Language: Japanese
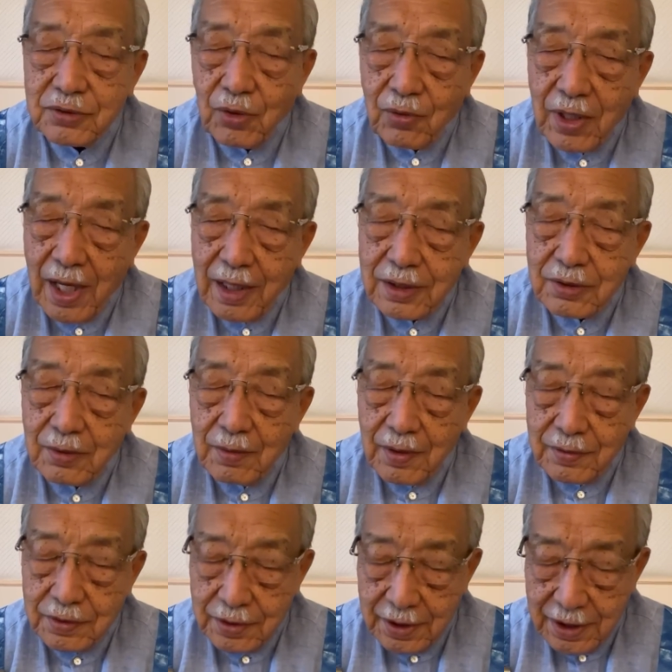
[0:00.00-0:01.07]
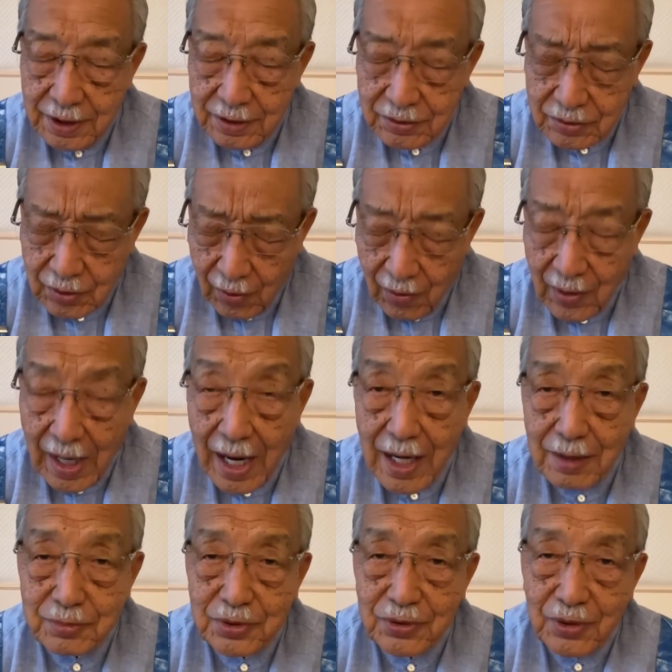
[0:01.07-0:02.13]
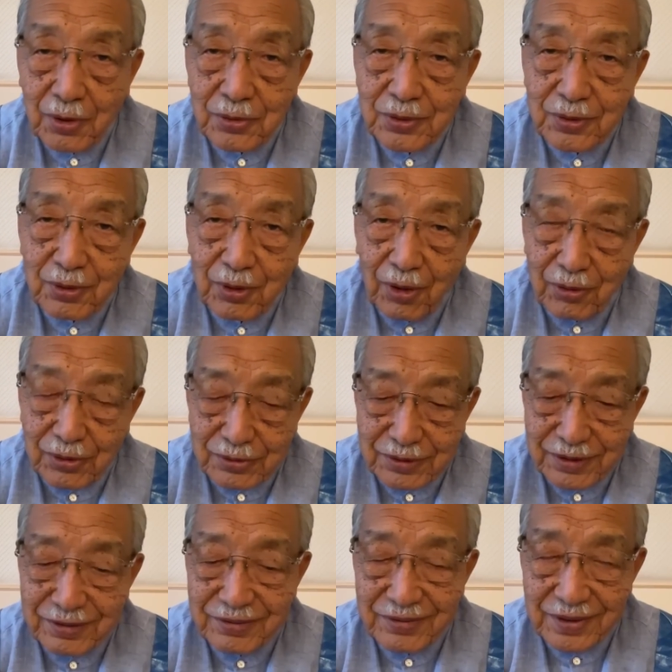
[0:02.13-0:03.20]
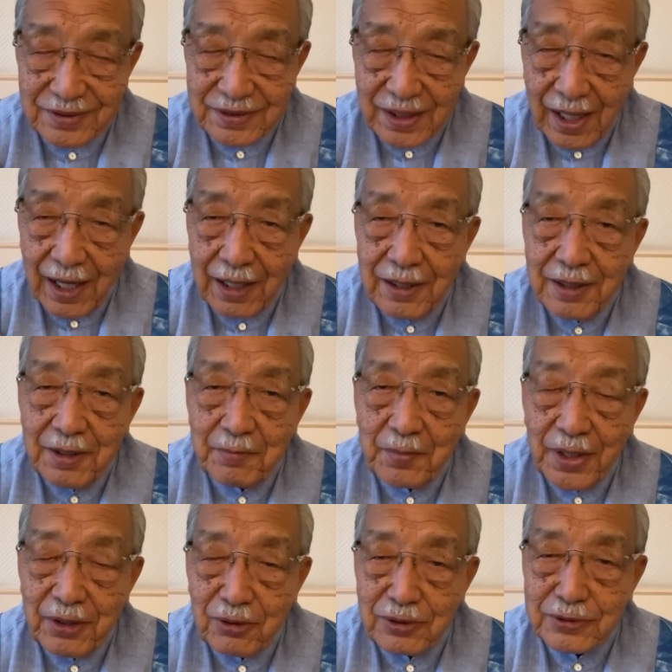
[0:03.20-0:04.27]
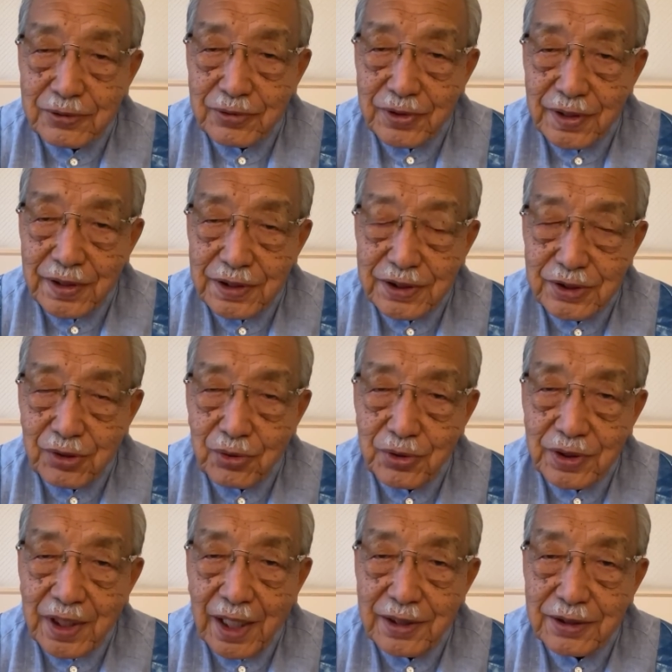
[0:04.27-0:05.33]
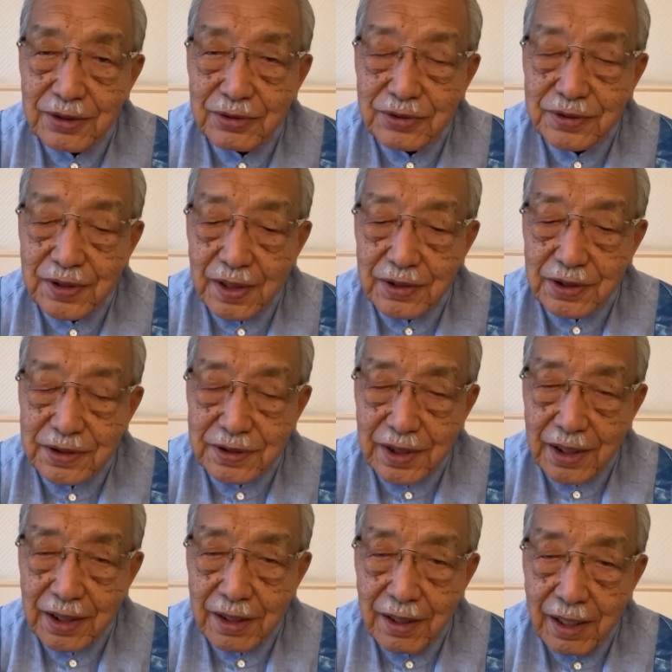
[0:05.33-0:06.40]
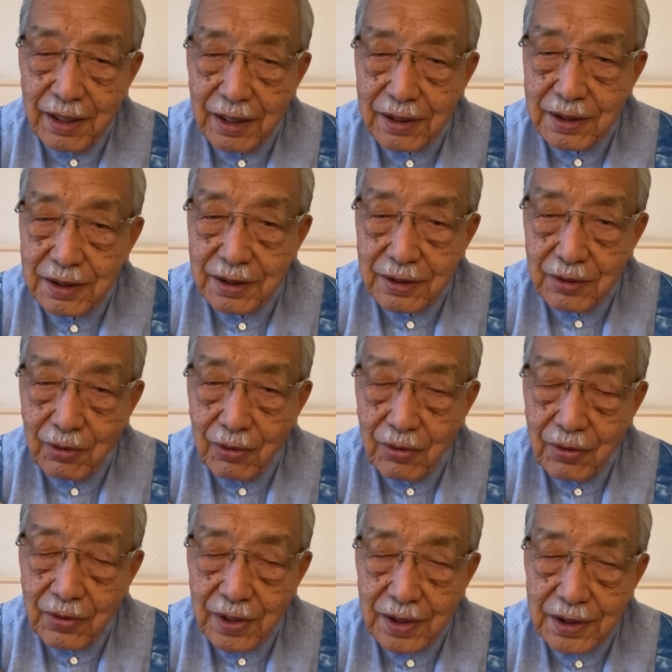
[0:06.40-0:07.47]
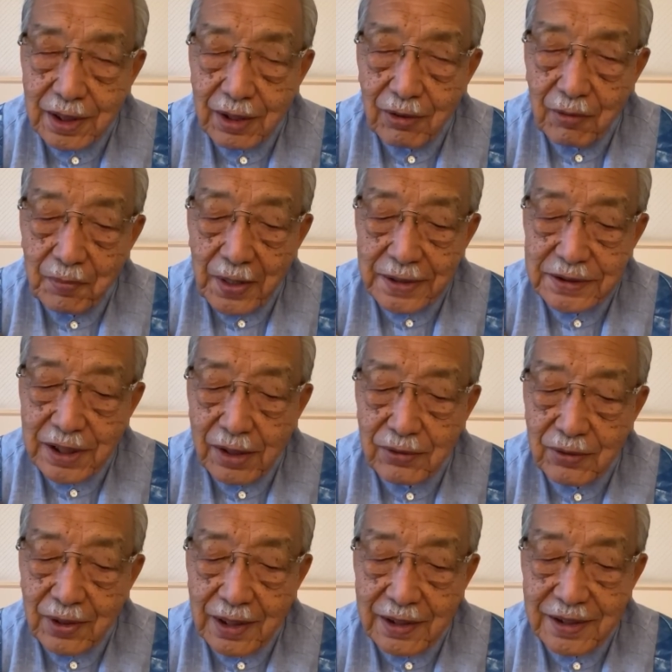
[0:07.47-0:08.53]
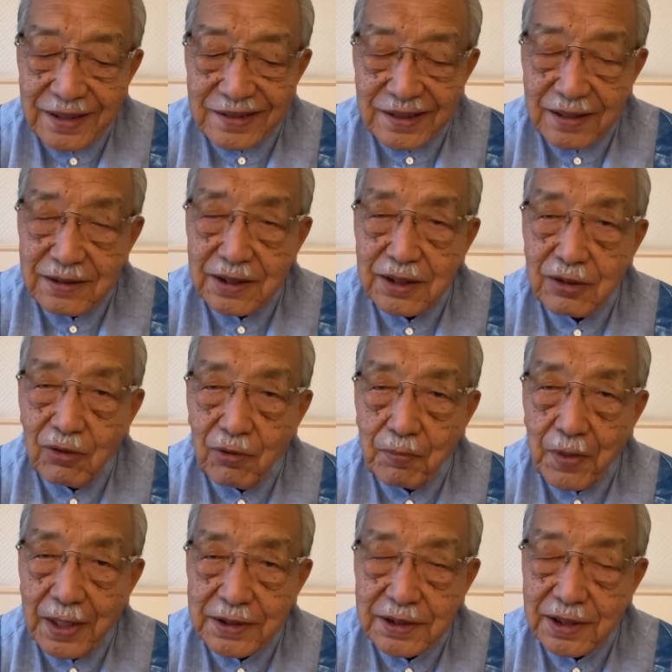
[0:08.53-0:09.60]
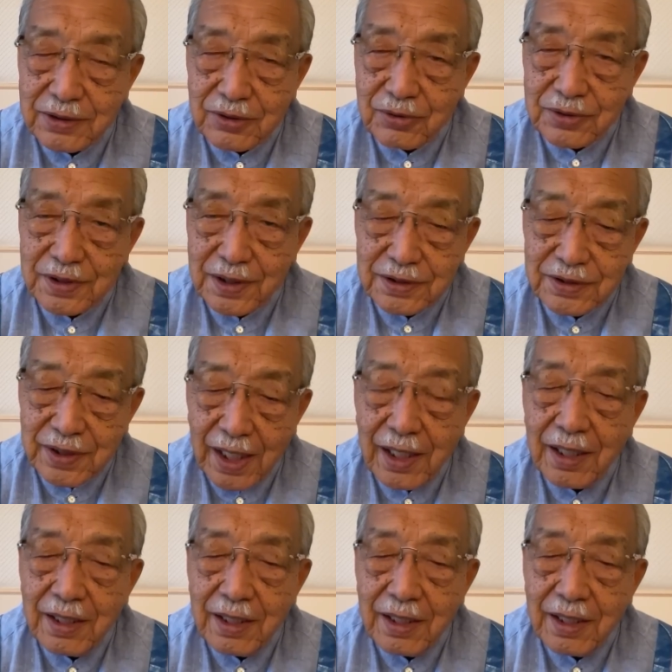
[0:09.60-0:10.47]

ルドカイールドカーブコントロールっていうんですが、まあ、要するに市場に介入してですね、え金利を0.5%から0.25%にですね、